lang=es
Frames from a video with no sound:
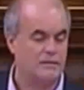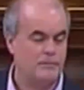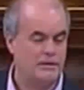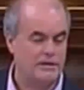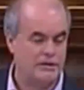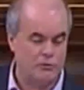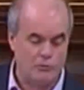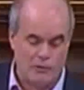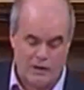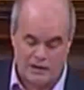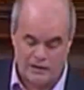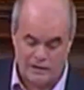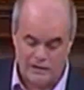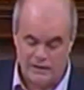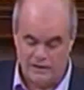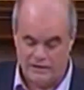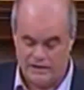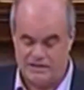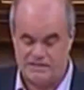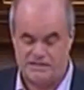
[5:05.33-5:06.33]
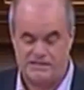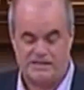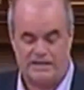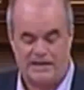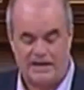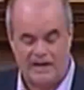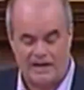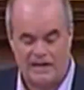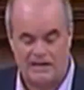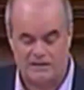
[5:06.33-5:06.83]
Exactamente igual
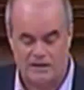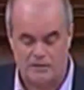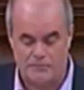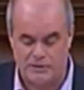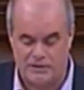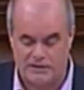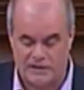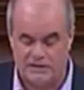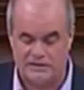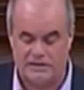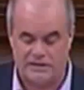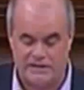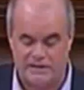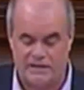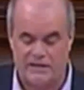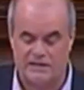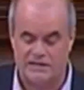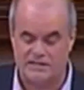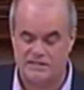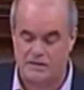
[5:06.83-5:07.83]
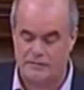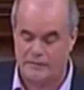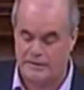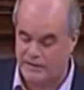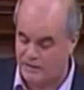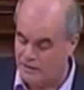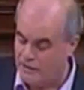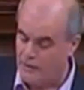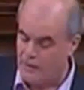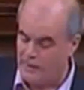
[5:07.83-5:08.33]
que si se llegara a tramitar tendrían que
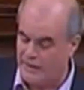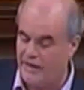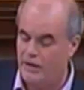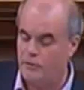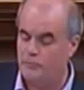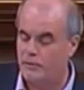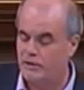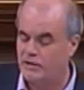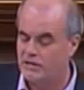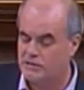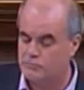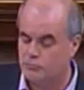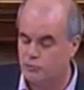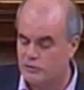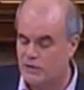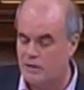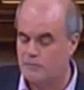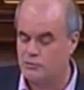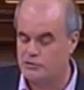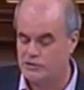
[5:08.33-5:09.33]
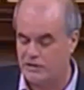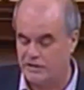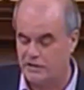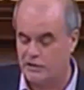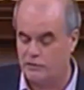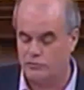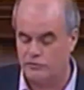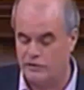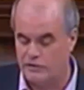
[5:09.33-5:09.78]
saber qué enmiendas votamos,